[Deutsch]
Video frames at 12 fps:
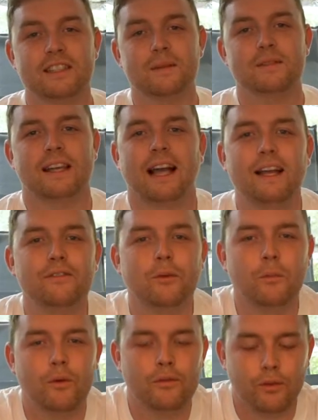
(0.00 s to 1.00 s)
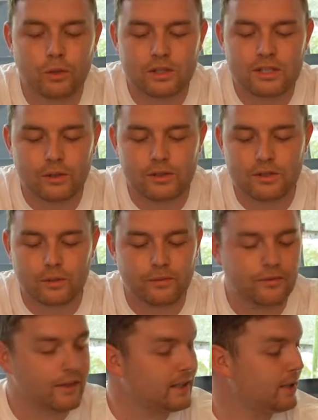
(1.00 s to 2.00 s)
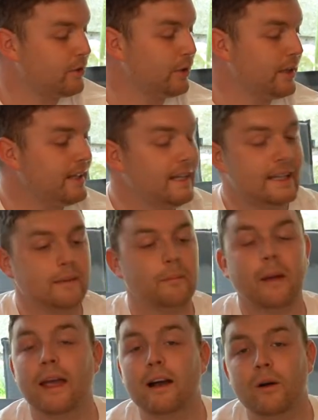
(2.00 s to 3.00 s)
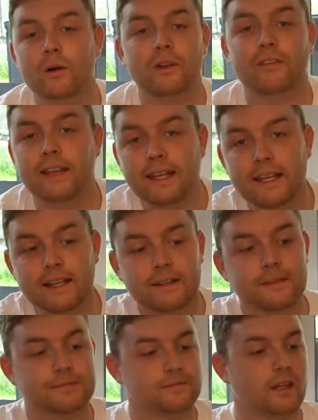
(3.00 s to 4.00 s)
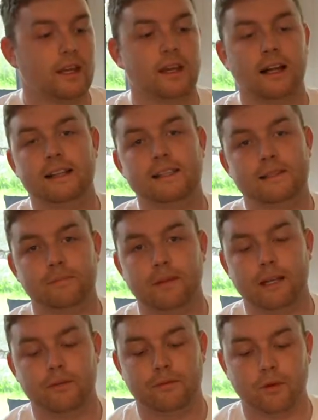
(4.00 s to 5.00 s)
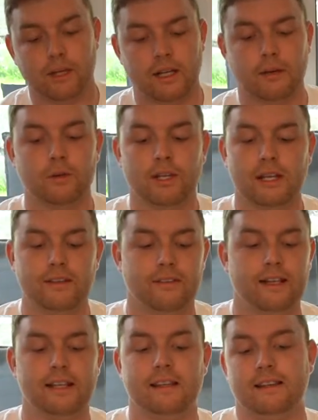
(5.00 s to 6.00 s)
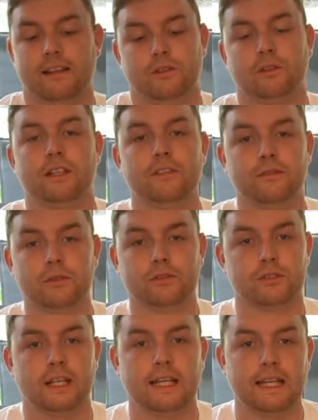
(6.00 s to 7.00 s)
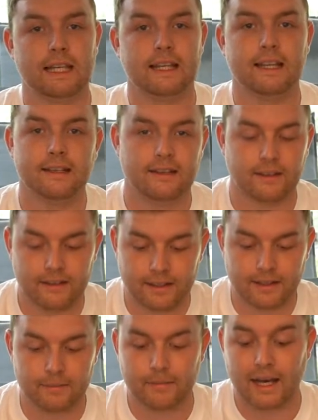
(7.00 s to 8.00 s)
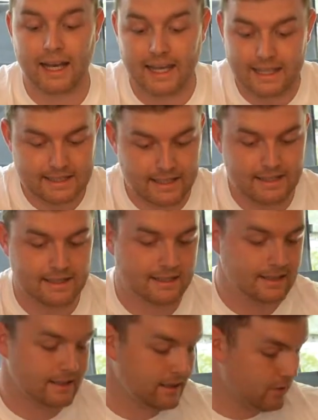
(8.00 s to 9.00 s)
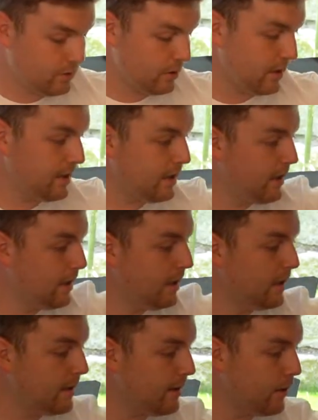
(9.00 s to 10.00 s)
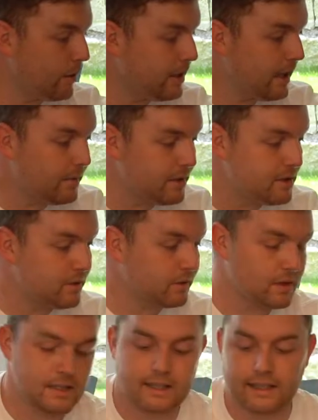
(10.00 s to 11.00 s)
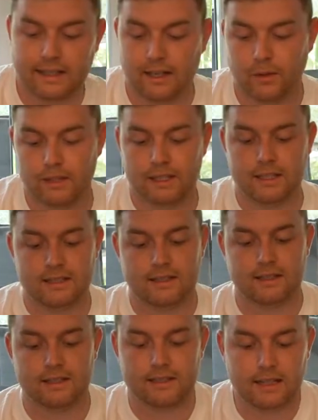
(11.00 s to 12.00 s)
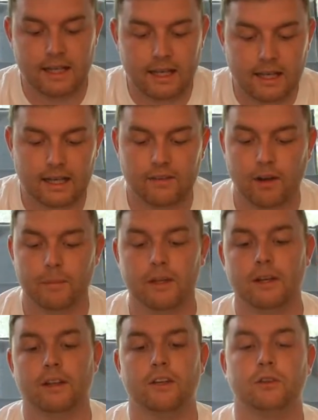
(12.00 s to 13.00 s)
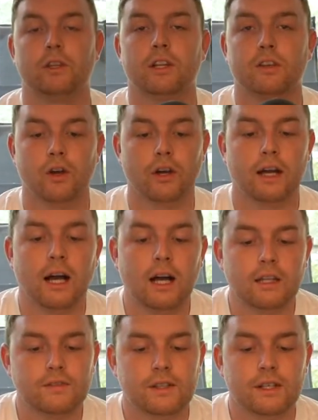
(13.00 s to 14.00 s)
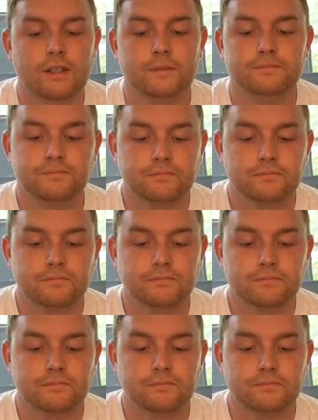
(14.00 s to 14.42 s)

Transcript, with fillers: gibt es rein vom Funktionsumfang natürlich nicht mehr oder weniger äh, als bei dem Vorgängermodell, weil natürlich die Funktionalität dahinter ähm, Alexa ist, die natürlich äh, online bzw. ein Cloud-Dienst ist. Äh, wir haben hier natürlich neuere Hardware,